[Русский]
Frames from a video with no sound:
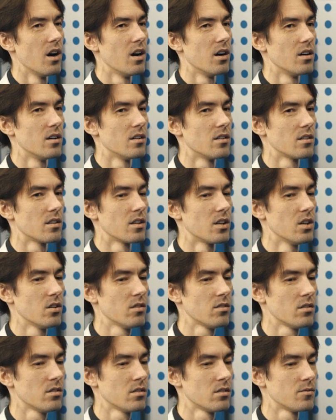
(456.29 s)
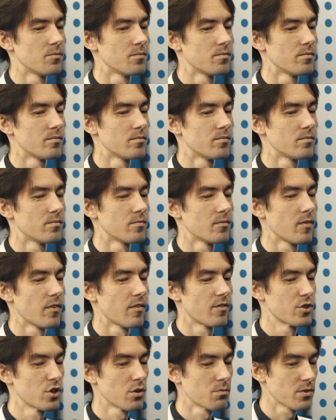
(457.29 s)
А, но
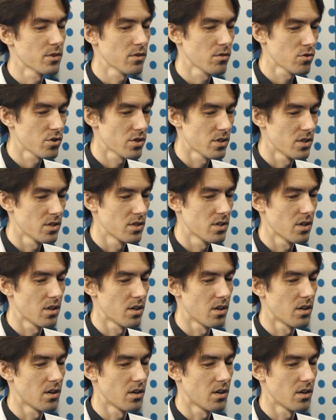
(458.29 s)
в чем сложность?